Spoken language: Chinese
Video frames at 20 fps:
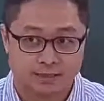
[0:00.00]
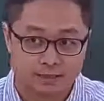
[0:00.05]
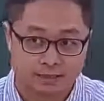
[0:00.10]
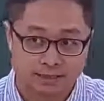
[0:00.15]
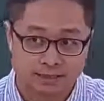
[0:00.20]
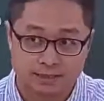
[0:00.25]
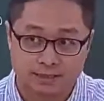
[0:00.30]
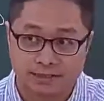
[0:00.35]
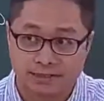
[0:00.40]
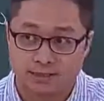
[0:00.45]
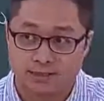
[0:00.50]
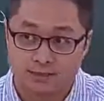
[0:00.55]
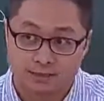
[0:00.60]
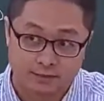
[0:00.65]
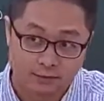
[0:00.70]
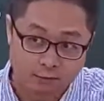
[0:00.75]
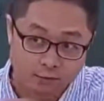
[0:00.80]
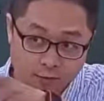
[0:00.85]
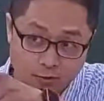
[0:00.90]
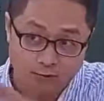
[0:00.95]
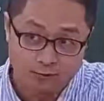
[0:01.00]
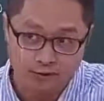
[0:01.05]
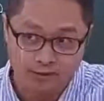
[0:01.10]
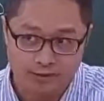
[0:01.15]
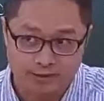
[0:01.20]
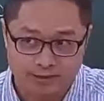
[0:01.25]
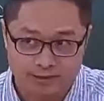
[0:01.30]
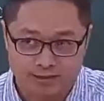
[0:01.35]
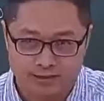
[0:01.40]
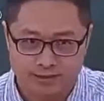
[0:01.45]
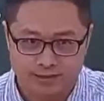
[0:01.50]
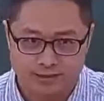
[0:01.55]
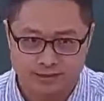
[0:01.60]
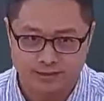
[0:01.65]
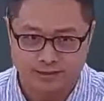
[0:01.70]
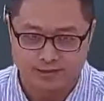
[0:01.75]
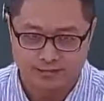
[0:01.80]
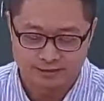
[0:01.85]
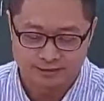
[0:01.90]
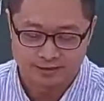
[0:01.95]
看看冷气。我们后面也可以自己
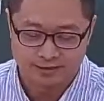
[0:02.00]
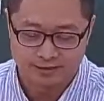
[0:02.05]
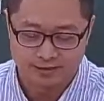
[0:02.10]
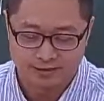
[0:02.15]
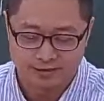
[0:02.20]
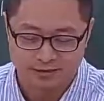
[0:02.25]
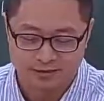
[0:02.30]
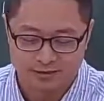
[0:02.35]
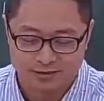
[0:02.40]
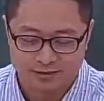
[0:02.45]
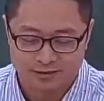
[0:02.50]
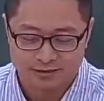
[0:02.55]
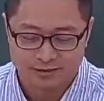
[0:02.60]
调了啊。